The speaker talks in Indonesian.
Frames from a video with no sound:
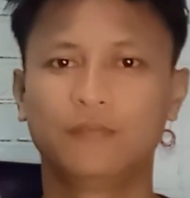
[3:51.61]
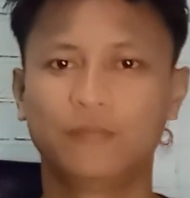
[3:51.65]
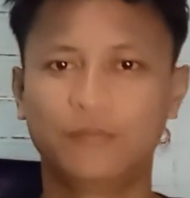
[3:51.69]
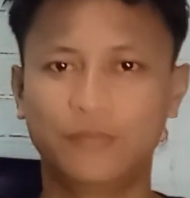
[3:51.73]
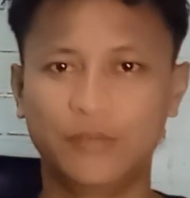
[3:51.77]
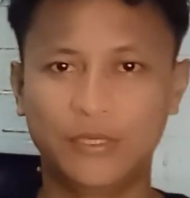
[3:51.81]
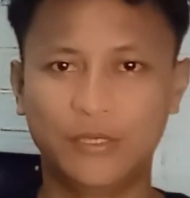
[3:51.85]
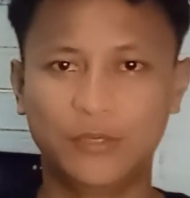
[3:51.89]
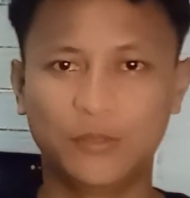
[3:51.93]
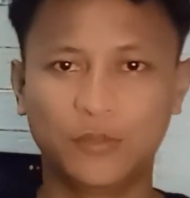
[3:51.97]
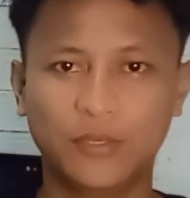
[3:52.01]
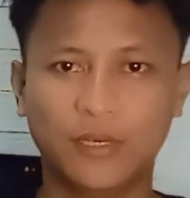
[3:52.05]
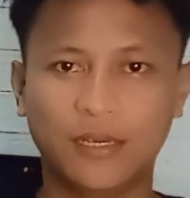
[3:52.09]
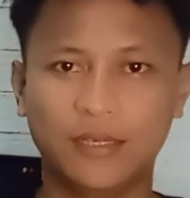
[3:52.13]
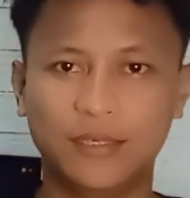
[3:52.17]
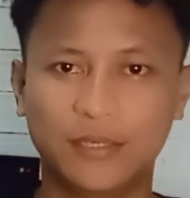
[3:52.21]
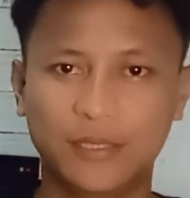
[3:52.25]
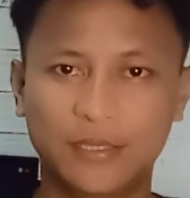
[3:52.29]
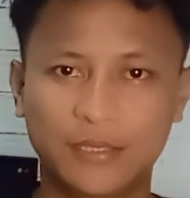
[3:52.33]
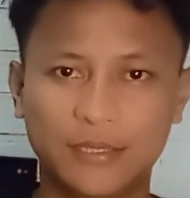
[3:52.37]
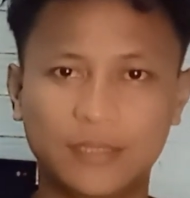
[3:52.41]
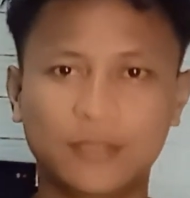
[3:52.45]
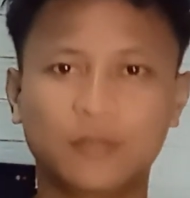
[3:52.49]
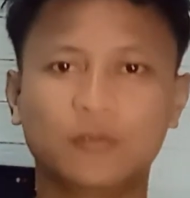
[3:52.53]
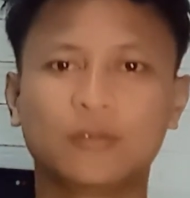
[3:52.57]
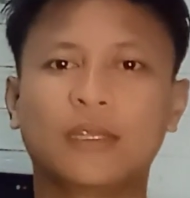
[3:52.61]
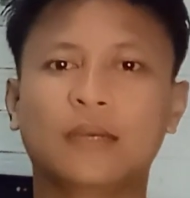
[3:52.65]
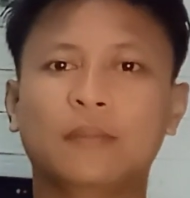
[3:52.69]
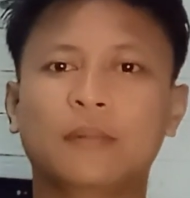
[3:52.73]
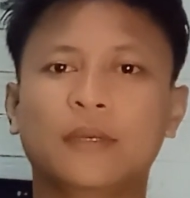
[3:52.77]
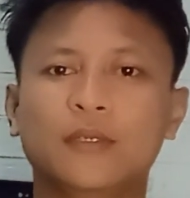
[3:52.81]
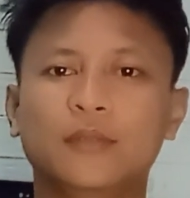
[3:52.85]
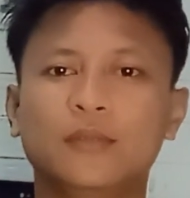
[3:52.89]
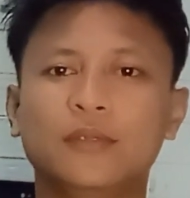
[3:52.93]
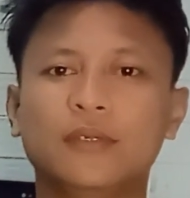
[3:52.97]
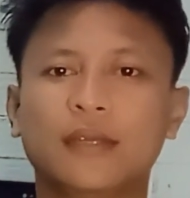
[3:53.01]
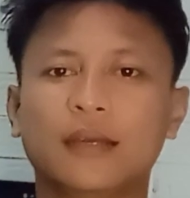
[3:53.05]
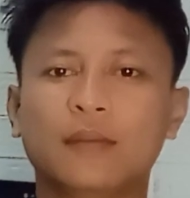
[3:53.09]
video yang ada di channel
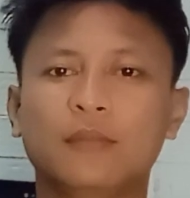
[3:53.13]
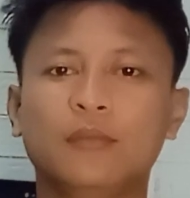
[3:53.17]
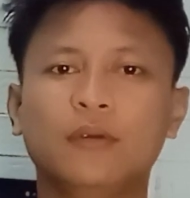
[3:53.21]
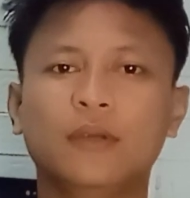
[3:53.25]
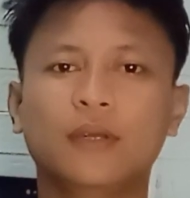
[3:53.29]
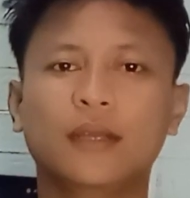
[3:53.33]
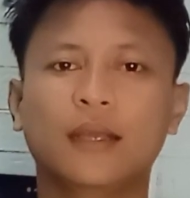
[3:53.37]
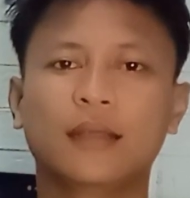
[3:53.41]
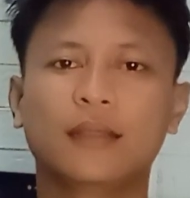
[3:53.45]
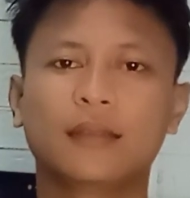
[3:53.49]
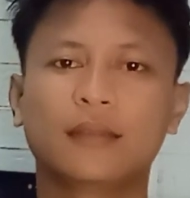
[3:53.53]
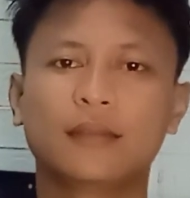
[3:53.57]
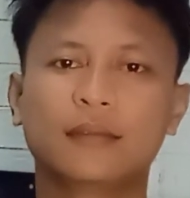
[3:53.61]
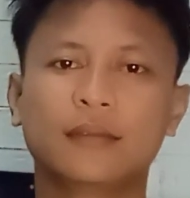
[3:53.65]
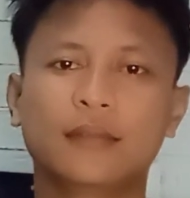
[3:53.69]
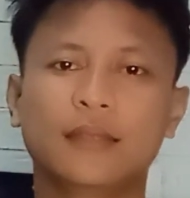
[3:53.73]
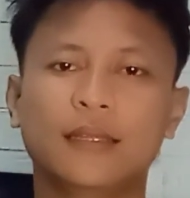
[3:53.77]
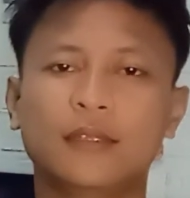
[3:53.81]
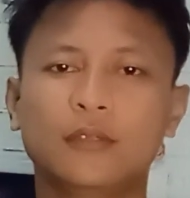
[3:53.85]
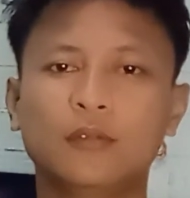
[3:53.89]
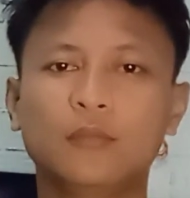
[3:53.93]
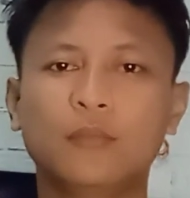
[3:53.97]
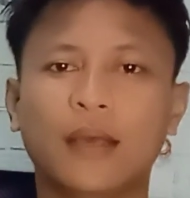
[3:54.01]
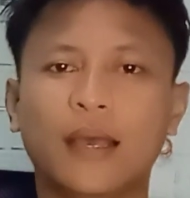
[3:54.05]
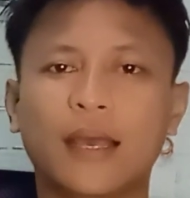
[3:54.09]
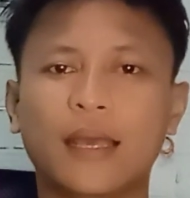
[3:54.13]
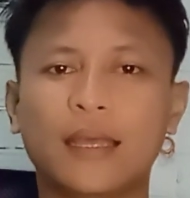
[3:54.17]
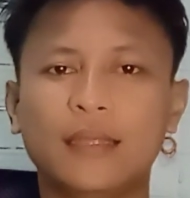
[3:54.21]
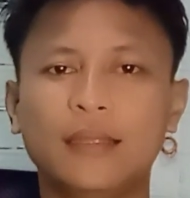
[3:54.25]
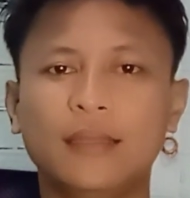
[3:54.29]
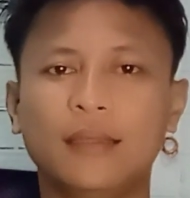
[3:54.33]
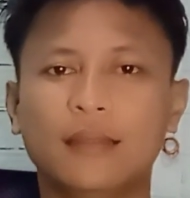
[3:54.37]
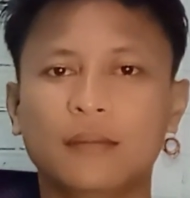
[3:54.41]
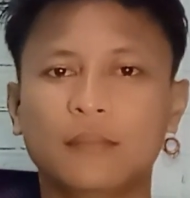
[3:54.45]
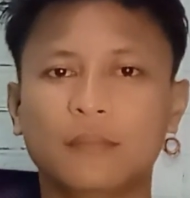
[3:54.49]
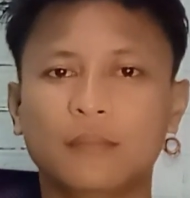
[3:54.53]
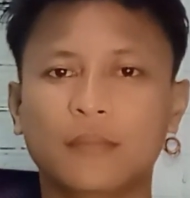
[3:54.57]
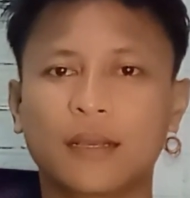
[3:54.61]
utama juga bukan ya itu
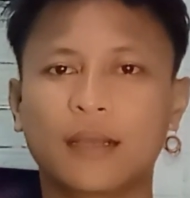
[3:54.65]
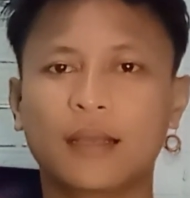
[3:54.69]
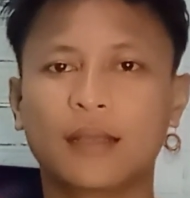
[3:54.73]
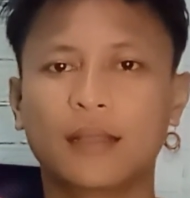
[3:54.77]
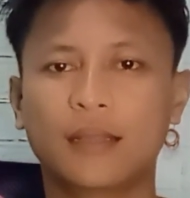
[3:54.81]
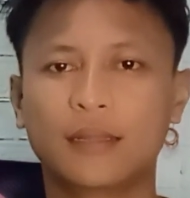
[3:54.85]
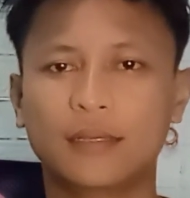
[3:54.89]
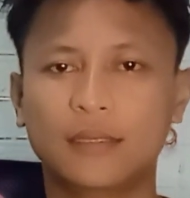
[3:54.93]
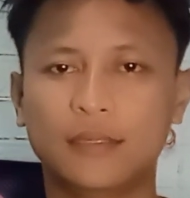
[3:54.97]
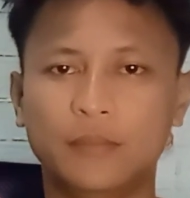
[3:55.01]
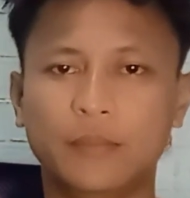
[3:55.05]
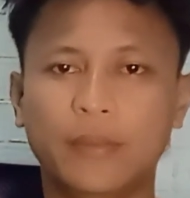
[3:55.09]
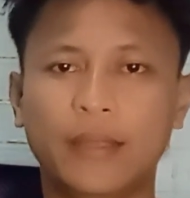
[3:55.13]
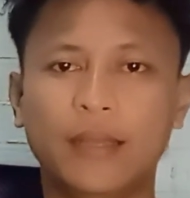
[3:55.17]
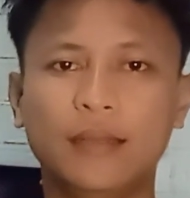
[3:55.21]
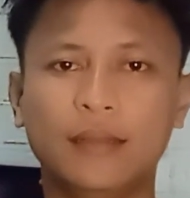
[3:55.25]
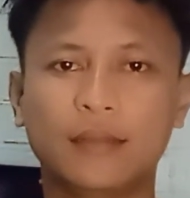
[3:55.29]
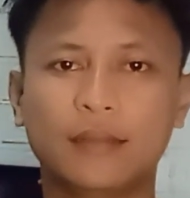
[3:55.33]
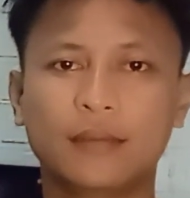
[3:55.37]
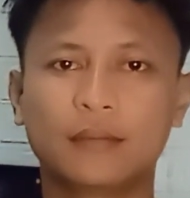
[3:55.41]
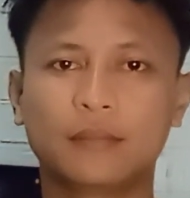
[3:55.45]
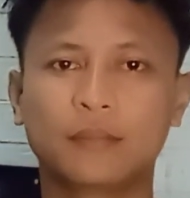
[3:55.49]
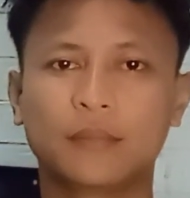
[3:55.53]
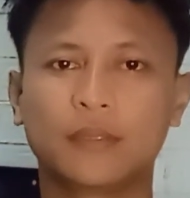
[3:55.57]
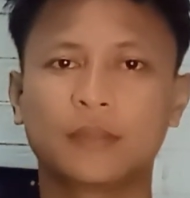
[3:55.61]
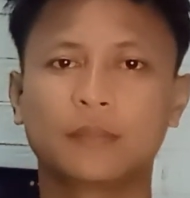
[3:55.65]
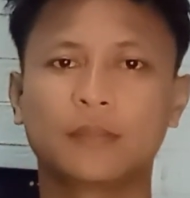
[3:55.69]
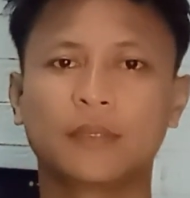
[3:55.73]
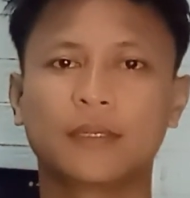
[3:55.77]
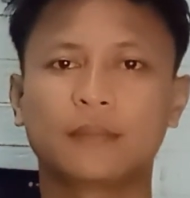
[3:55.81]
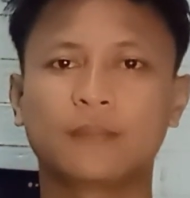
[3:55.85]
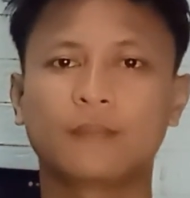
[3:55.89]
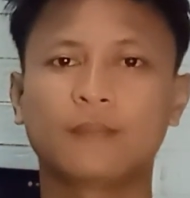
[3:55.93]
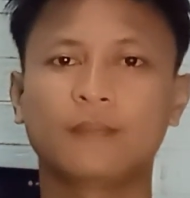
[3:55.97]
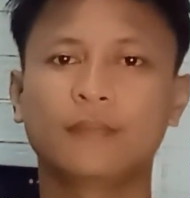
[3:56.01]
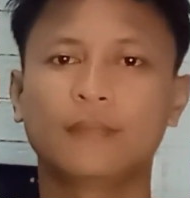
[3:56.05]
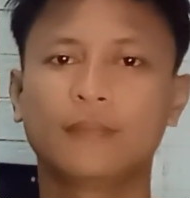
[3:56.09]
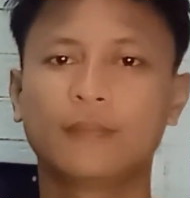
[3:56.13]
bahaya bakalan di banned teman-teman
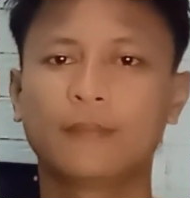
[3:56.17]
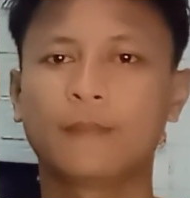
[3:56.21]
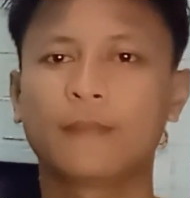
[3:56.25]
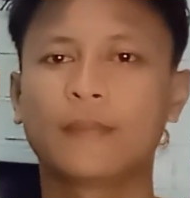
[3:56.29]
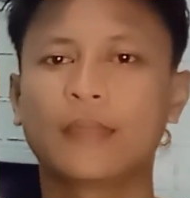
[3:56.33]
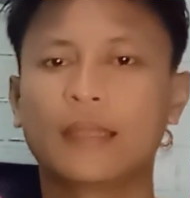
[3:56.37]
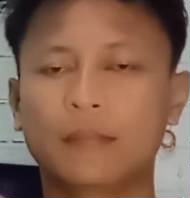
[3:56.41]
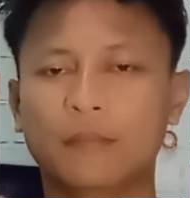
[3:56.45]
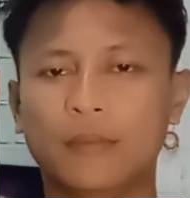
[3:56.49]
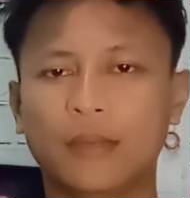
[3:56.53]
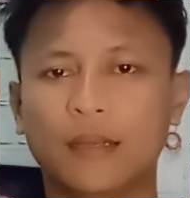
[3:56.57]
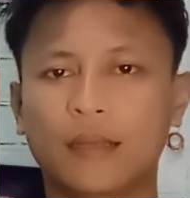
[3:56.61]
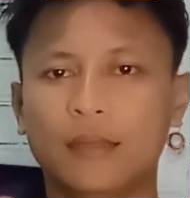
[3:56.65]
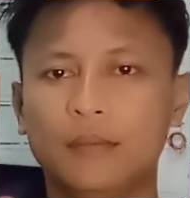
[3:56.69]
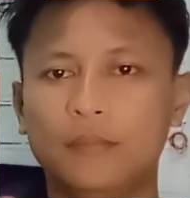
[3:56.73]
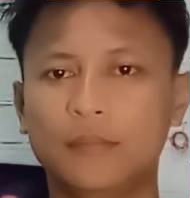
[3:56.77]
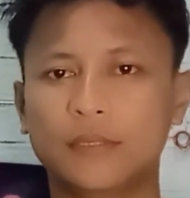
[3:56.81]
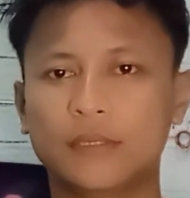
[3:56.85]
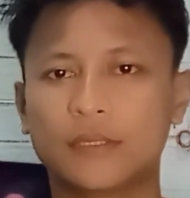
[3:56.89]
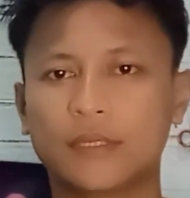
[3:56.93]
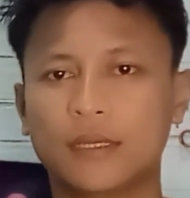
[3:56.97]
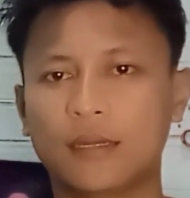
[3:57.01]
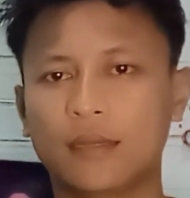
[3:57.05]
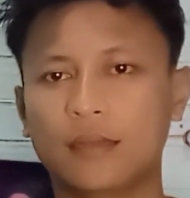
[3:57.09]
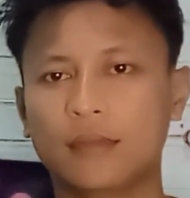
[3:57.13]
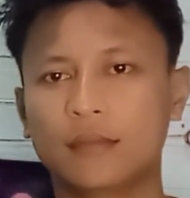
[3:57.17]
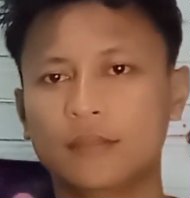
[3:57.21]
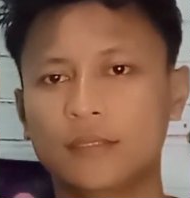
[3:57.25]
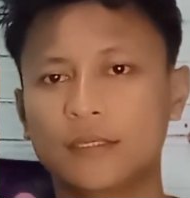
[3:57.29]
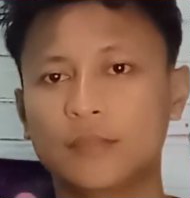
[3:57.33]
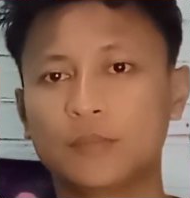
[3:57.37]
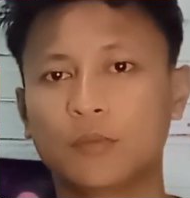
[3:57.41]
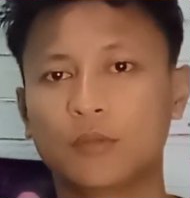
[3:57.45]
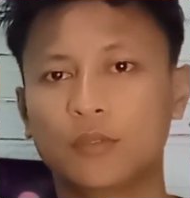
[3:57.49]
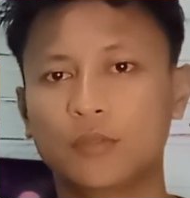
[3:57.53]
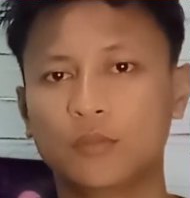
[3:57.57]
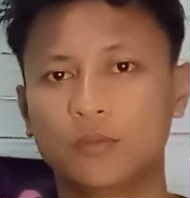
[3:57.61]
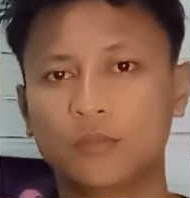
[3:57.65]
bahkan bisa
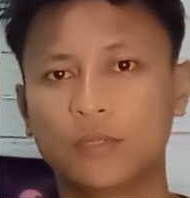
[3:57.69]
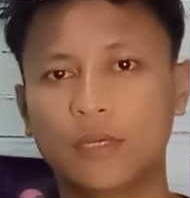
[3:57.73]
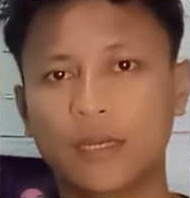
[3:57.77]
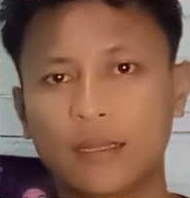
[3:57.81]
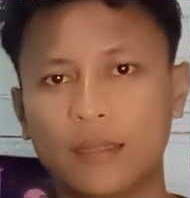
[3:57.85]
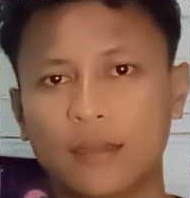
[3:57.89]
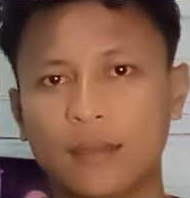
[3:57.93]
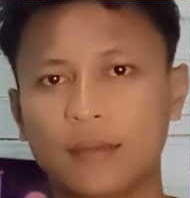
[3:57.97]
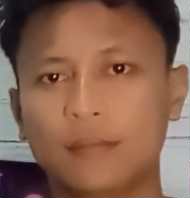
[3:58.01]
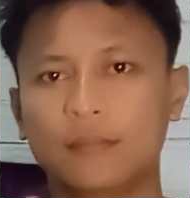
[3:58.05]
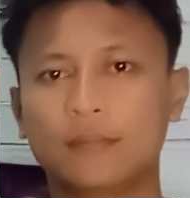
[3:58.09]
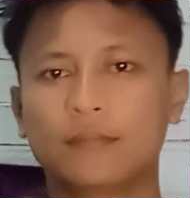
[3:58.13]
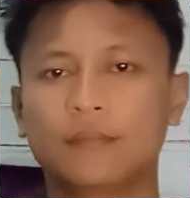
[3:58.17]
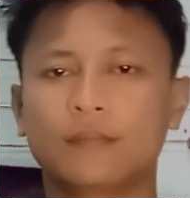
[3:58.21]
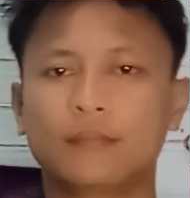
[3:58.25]
dismon juga ya